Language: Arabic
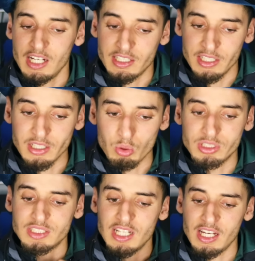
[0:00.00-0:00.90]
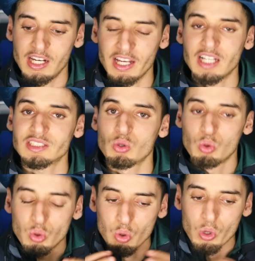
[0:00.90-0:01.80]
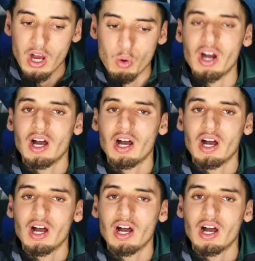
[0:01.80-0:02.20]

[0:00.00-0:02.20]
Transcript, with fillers: حيت حنا والجزائريين خصنا نكونوا خاوه